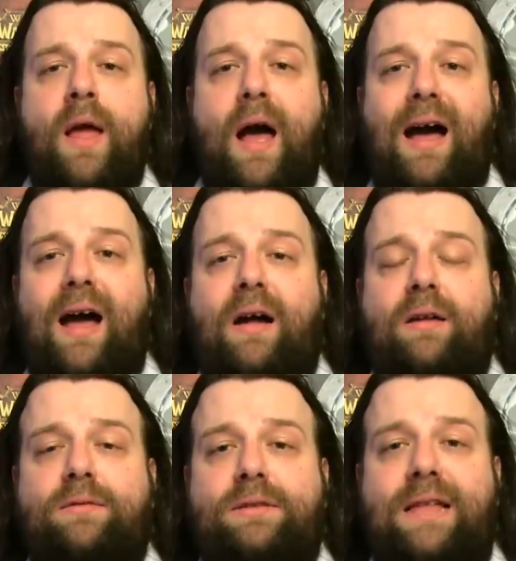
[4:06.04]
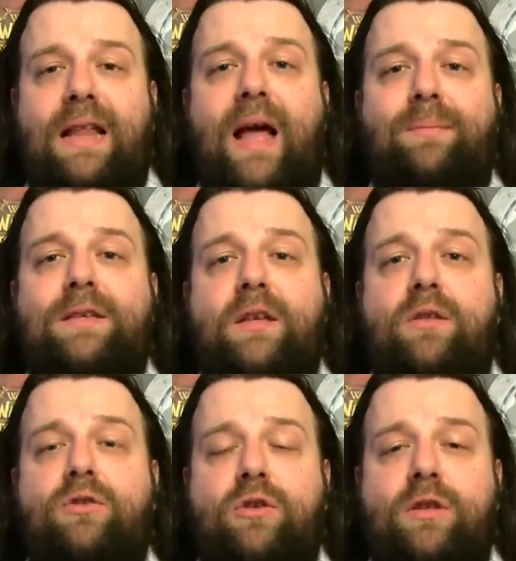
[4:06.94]
a Stanami
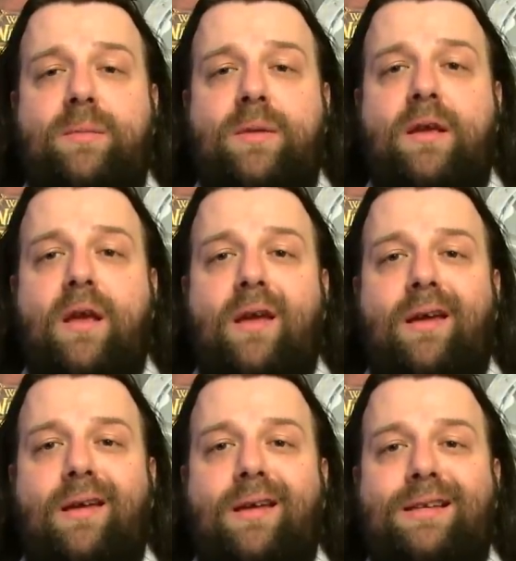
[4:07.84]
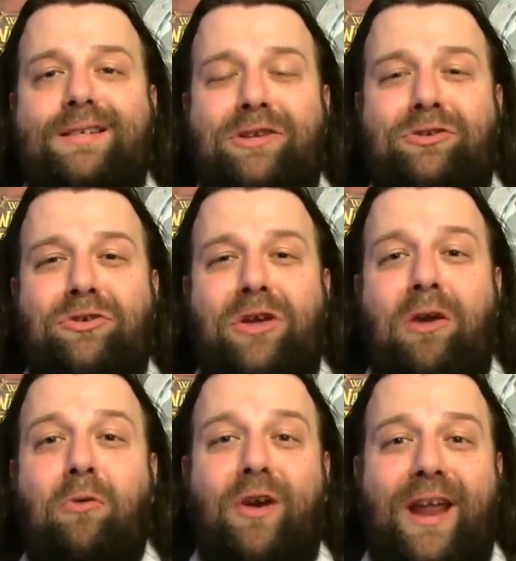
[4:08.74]
Zjednoczonymi y, sędziuje
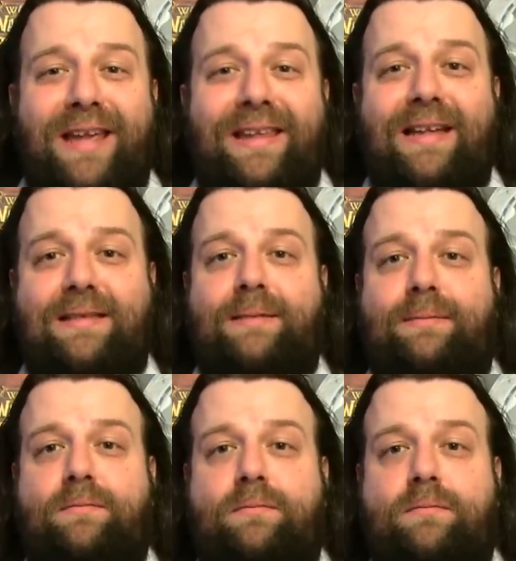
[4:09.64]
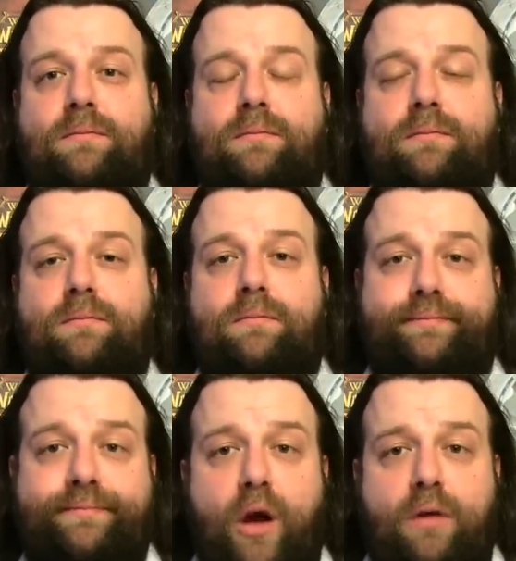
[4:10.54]
Ukrainiec,
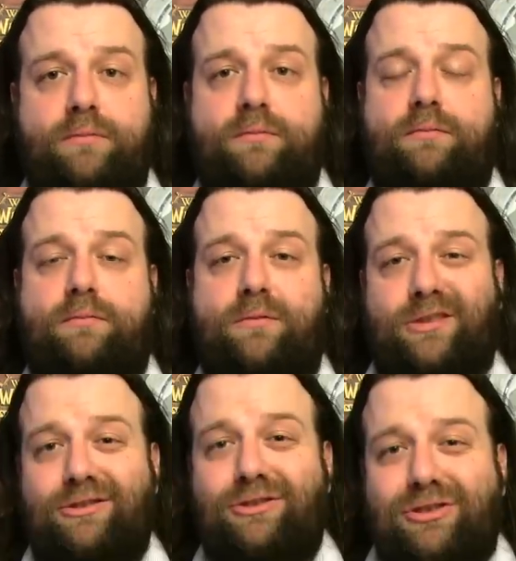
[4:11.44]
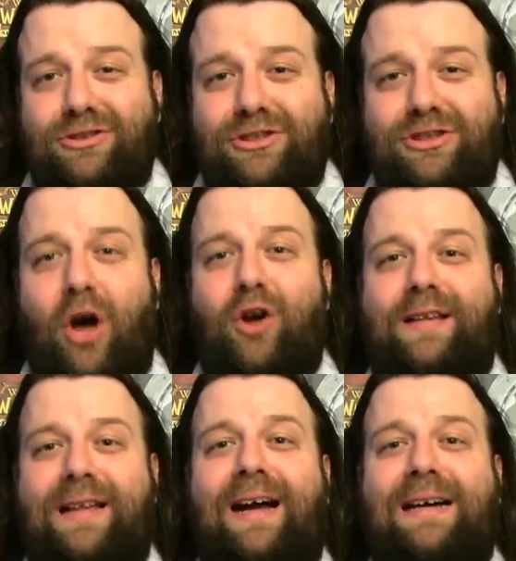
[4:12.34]
no, no, no, no, no sorry,
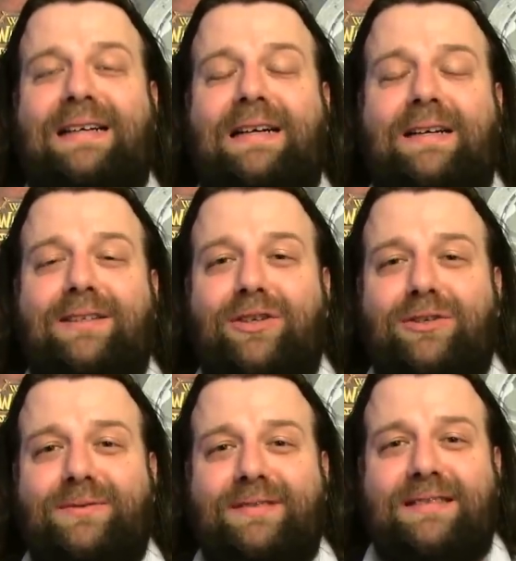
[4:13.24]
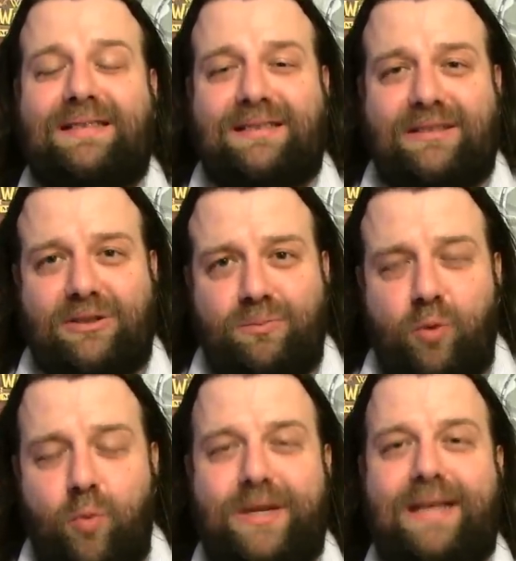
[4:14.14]
tak? No,
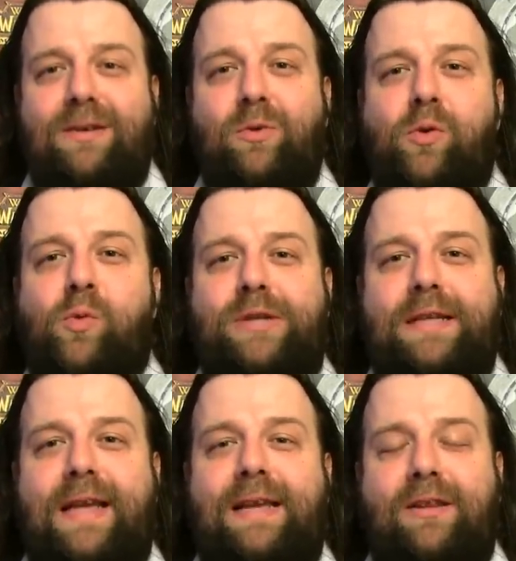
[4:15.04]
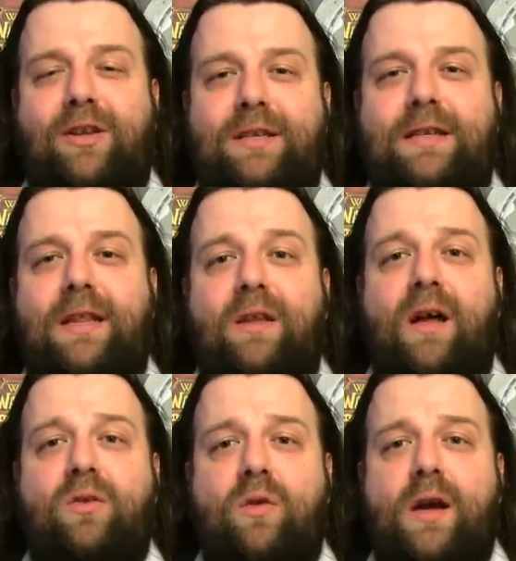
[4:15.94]
uprze, uprzedzenie to jest jedna, a
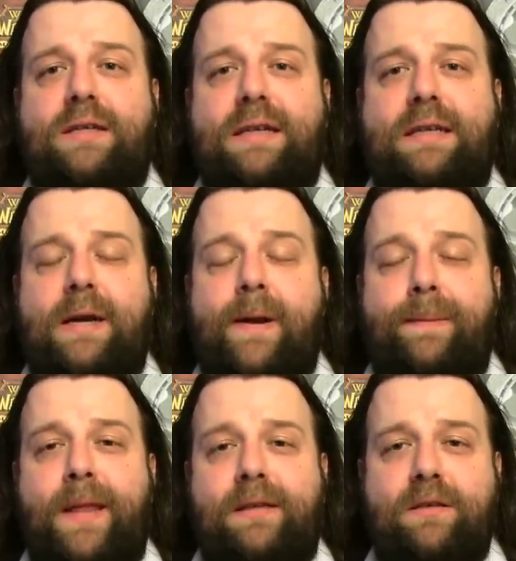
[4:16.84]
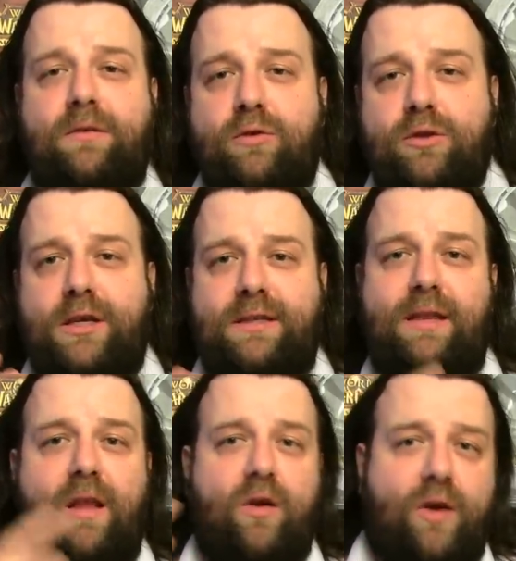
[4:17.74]
druga rzecz, tacy ludzie z
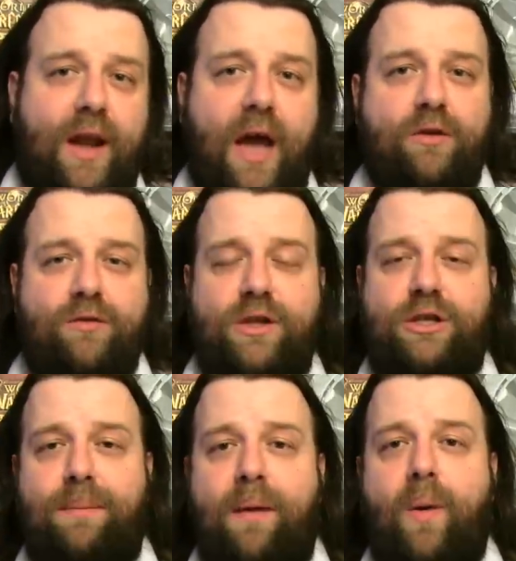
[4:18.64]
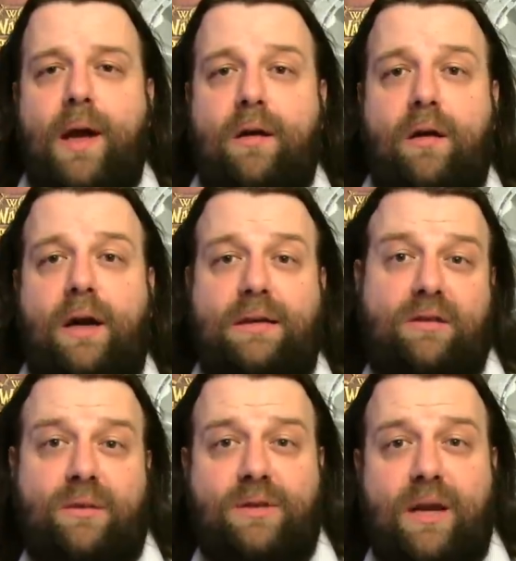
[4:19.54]
jednego kraju, zwłaszcza małego, a to
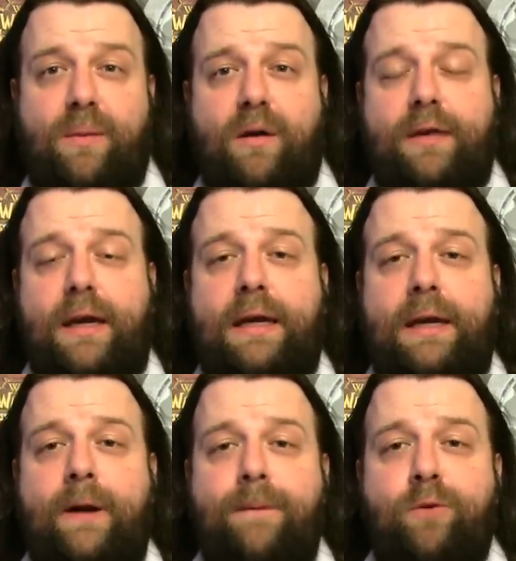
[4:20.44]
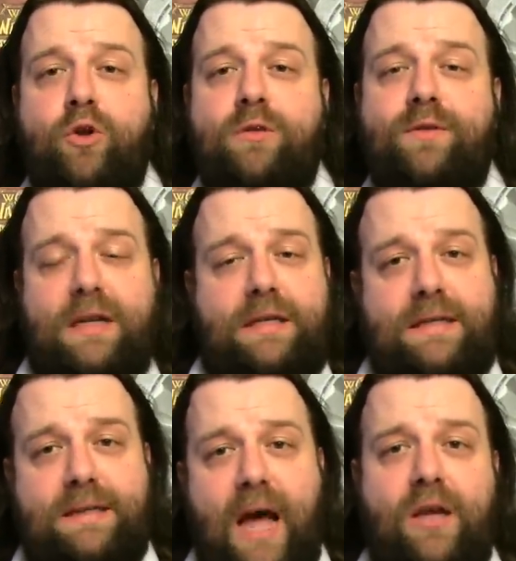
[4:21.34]
są Serbowie, no to zwykle się
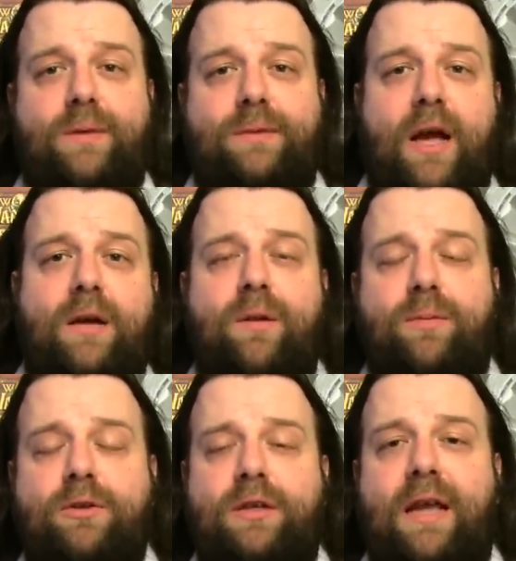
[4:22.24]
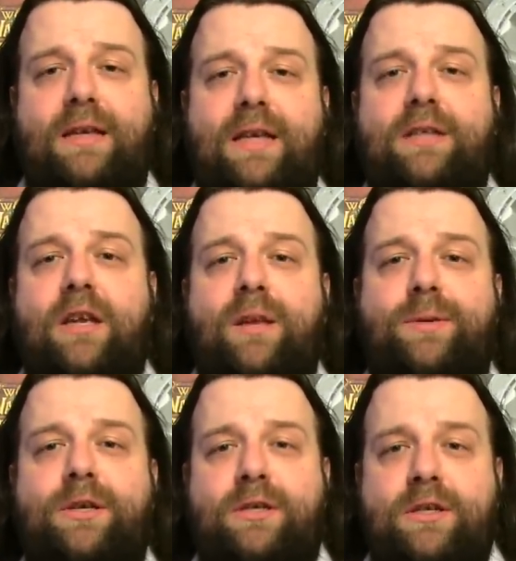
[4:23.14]
znają, tak? No bo taki sędzia nie
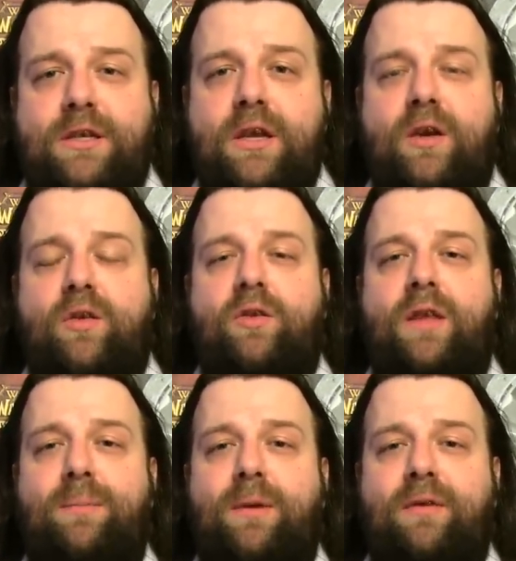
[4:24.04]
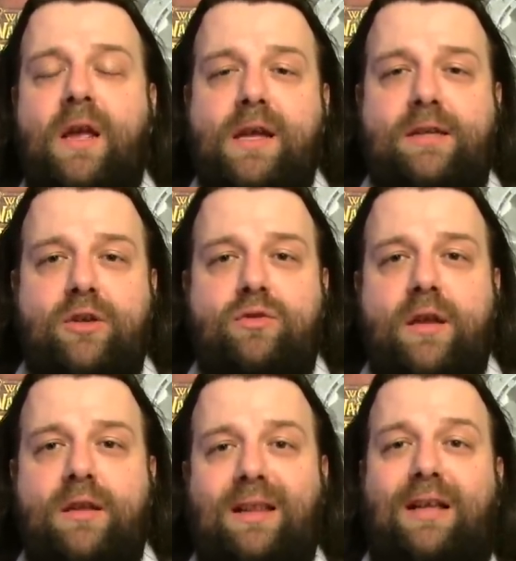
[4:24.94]
bierze się znikąd. On najpierw sędziuje
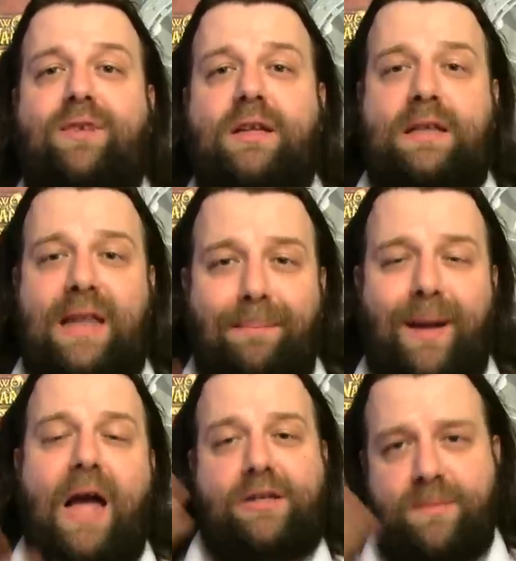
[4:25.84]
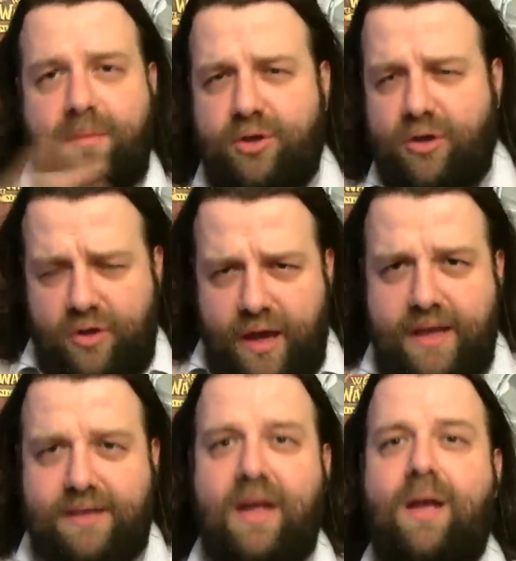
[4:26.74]
tych tak zwanych trampkarzy, mimo że to nie
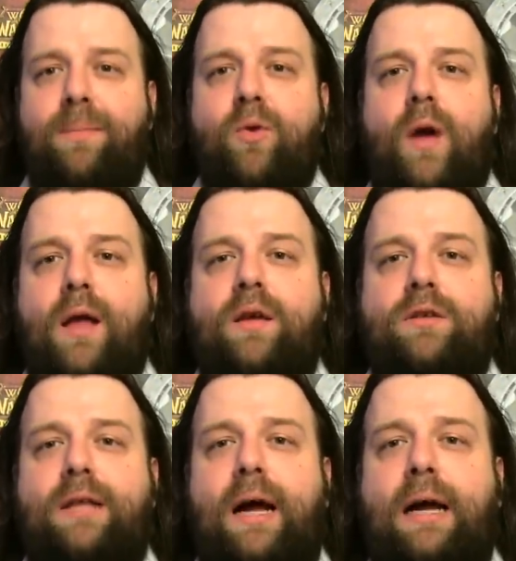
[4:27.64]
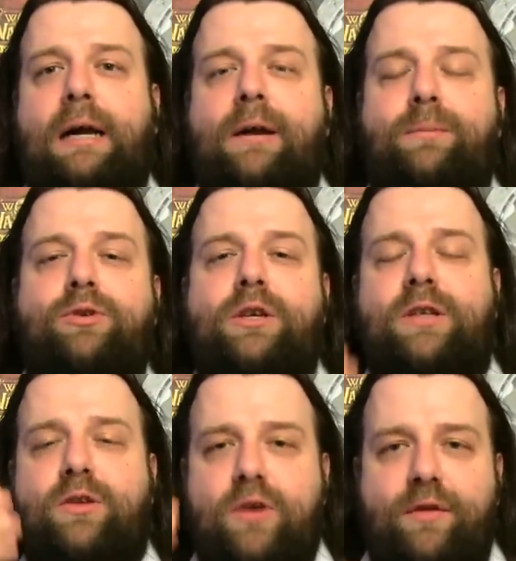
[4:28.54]
jest piłka nożna, później
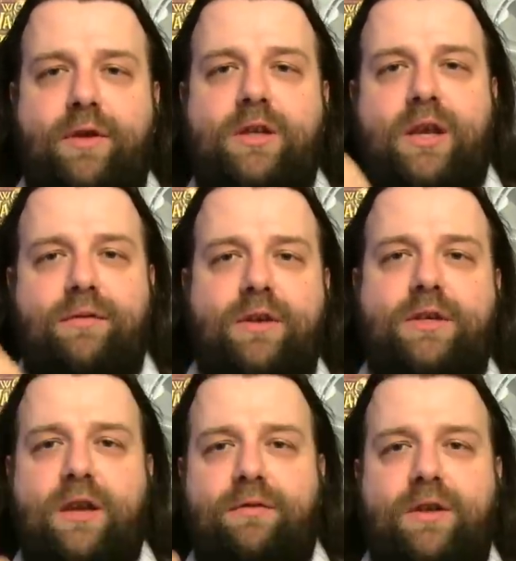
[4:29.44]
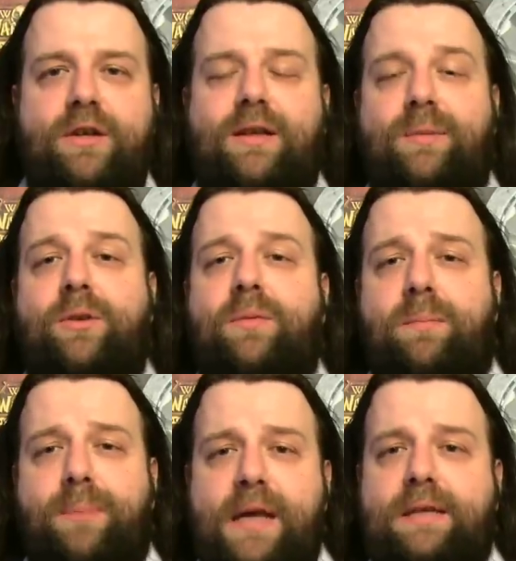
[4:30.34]
sędziuje wyżej, wyżej, wyżej, tam są
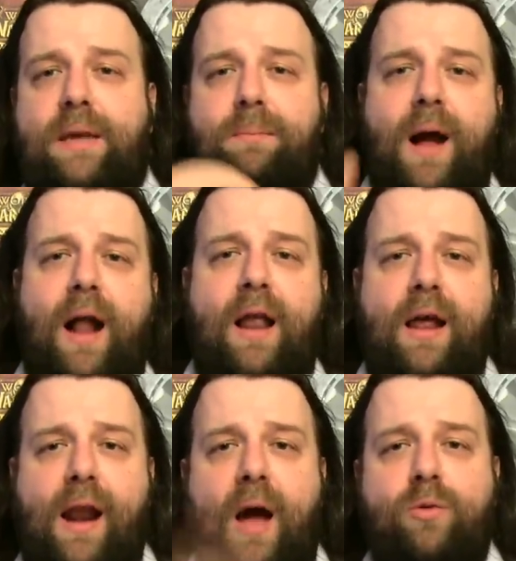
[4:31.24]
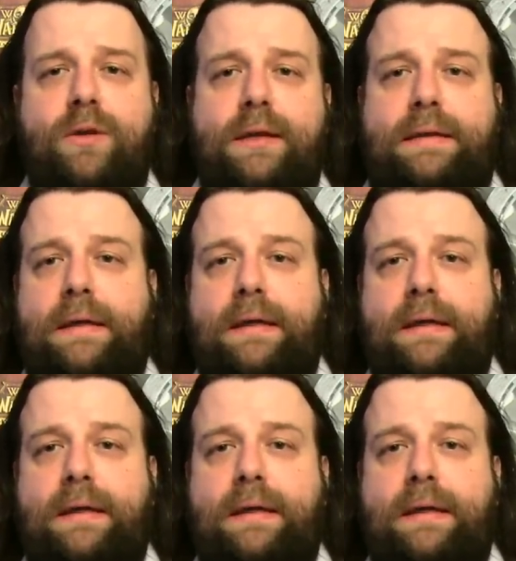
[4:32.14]
imprezki, bale, rauty